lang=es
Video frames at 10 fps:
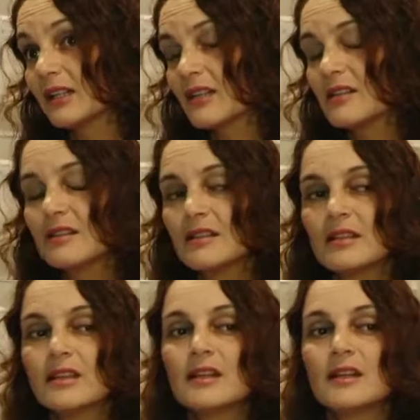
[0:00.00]
Credit.
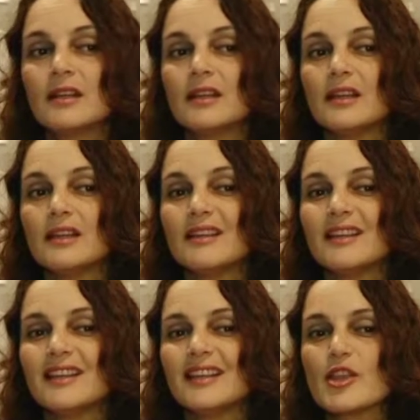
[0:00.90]

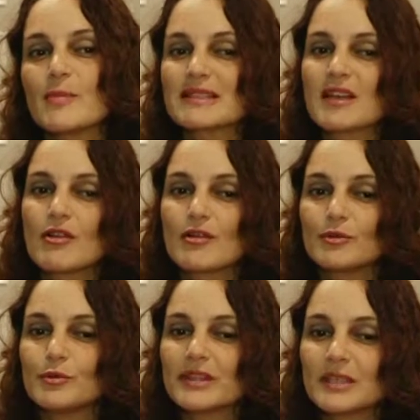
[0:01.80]
Eh, el año
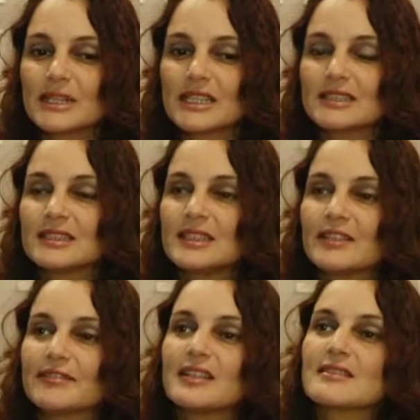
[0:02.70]
pasado nuestra marca
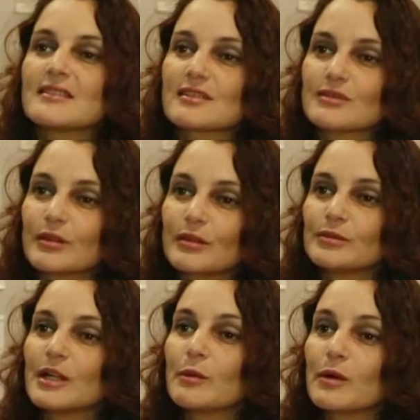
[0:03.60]
tenía financiación
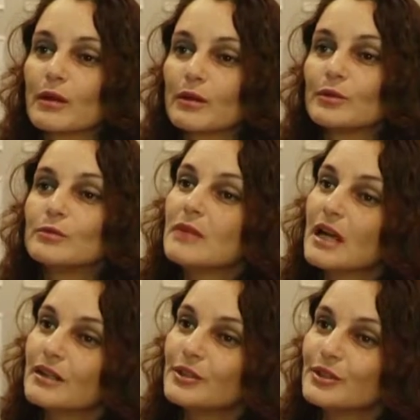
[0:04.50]
con un acuerdo con un
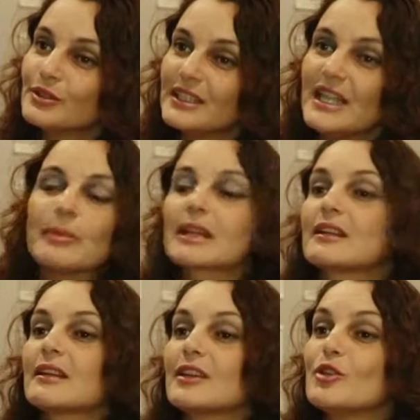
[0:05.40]
banco y a
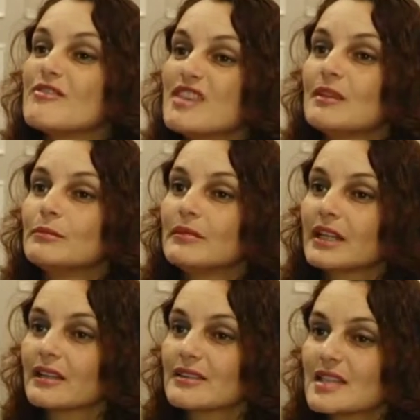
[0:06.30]
partir de
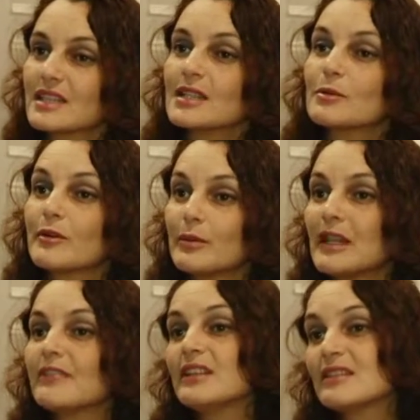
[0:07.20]
noviembre ya tenemos
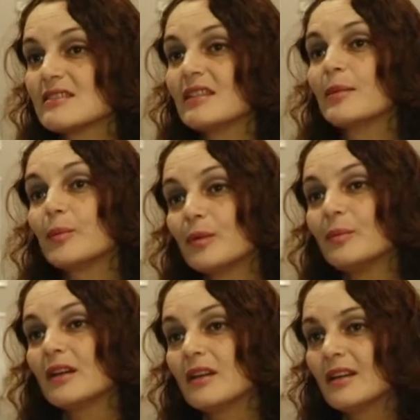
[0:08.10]
la financiera
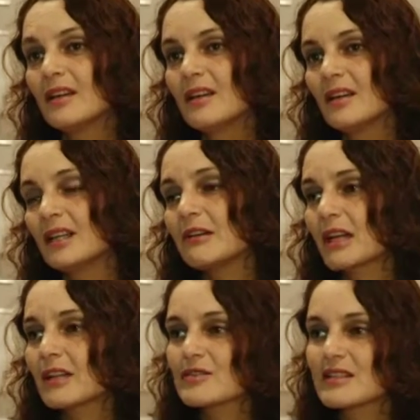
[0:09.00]
propia, que la
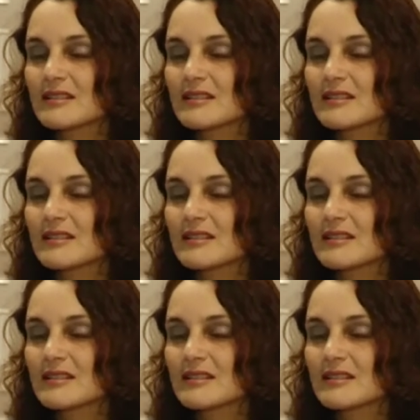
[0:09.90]
verdad que nos